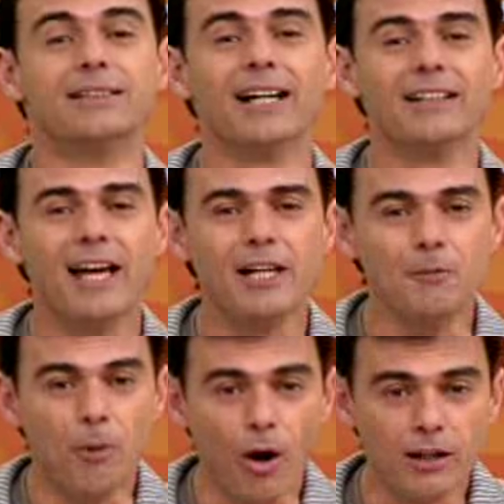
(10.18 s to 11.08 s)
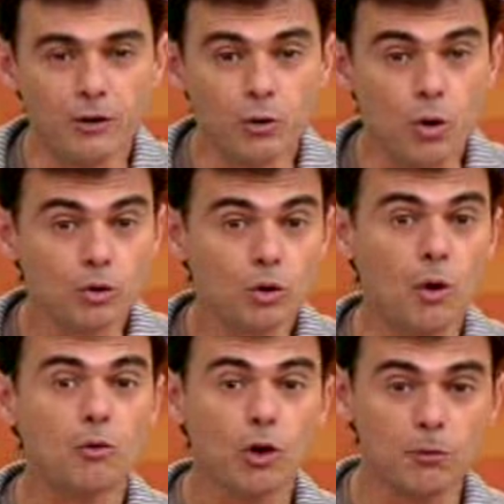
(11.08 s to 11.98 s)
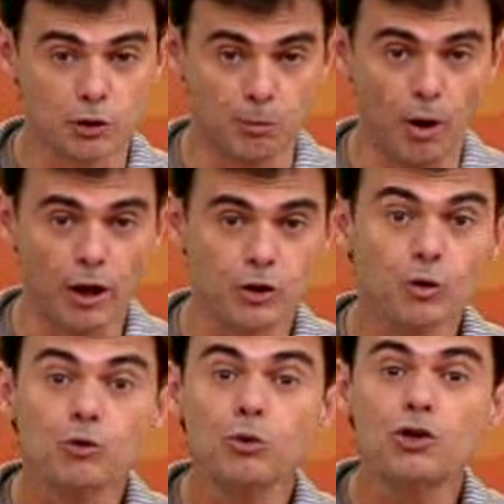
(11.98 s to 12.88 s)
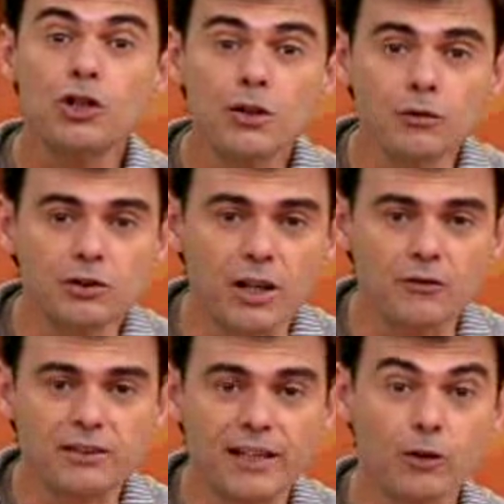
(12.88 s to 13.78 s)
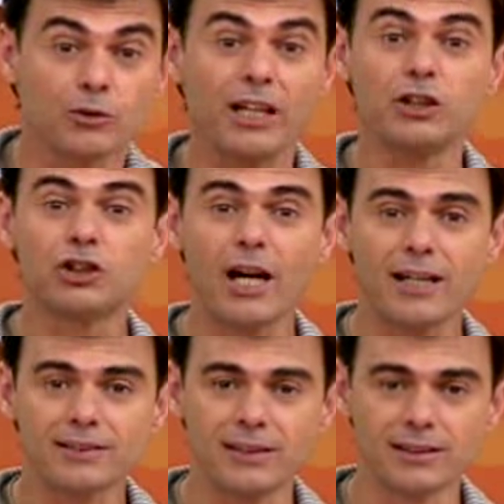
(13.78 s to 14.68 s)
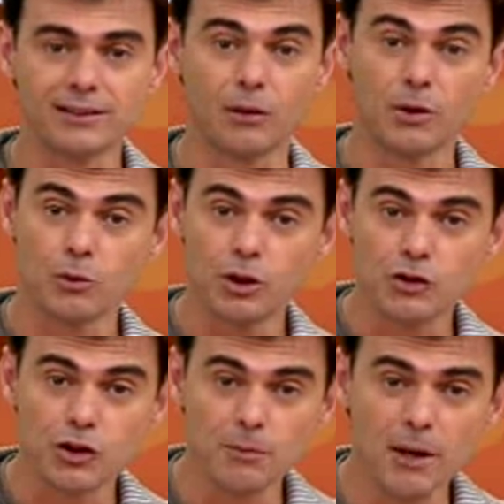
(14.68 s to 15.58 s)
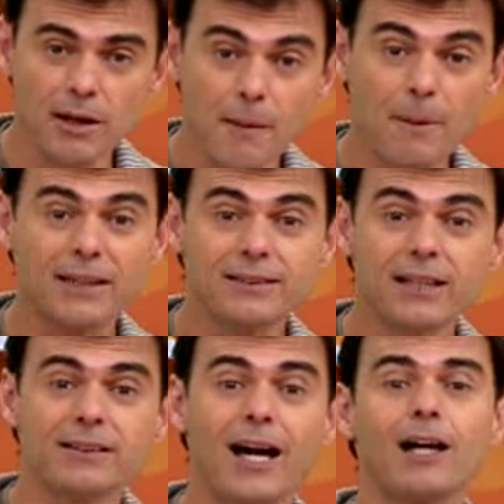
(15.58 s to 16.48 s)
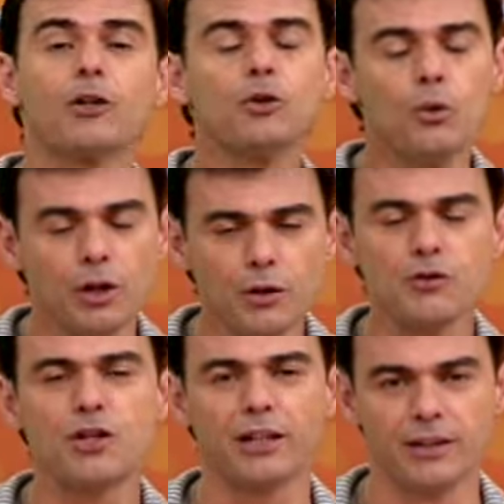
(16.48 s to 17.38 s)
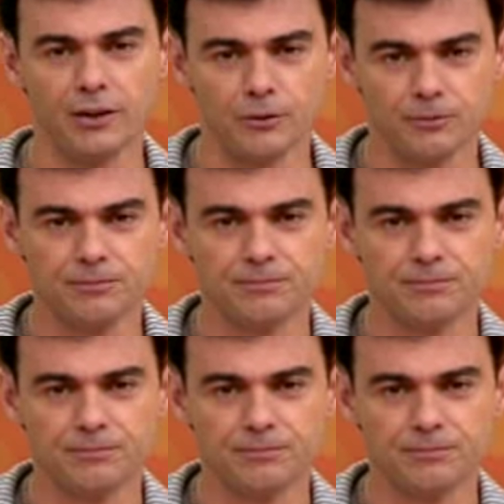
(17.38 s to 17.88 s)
Daniela Hipólito contou ao Globo Esporte os motivos que a fizeram deixar a seleção em Curitiba para treinar no Rio de Janeiro.